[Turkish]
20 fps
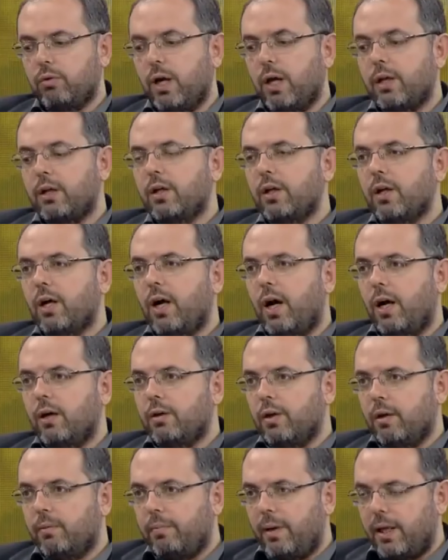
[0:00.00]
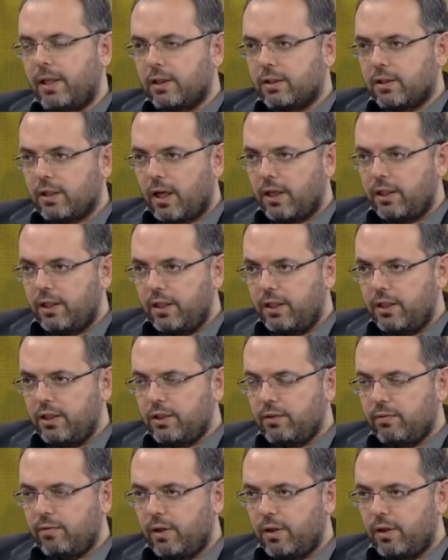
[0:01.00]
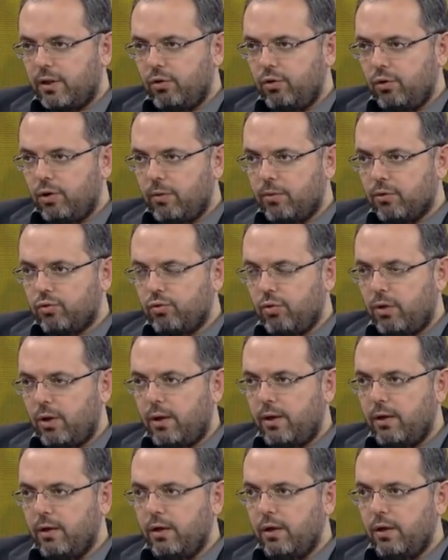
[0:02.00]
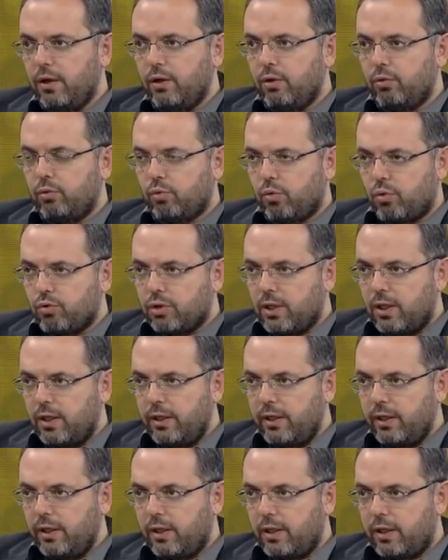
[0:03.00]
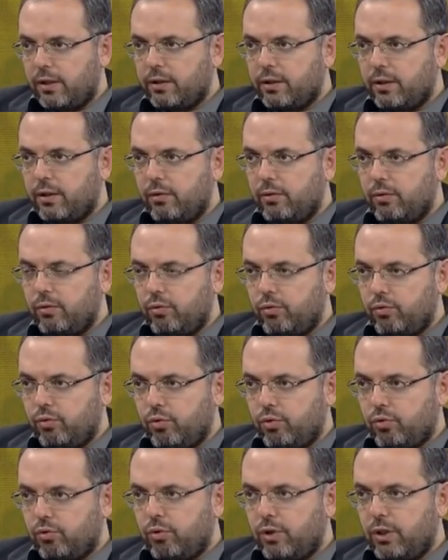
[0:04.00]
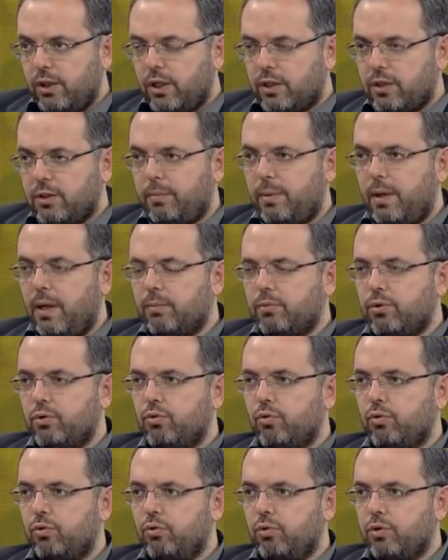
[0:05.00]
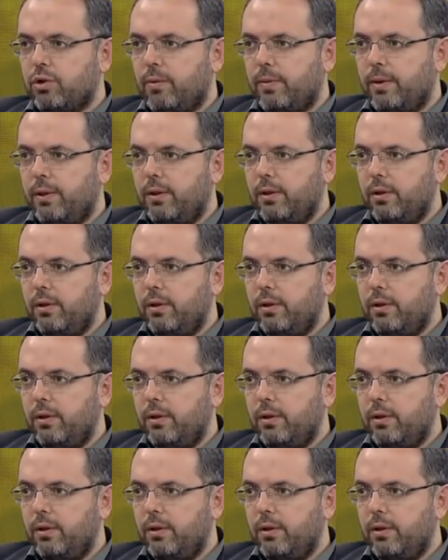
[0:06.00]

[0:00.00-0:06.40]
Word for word: yani belki tahkir edici ifadeler yok ama şöyle 90'lı yıllarda Türk dünyası bağımsız olduğu zaman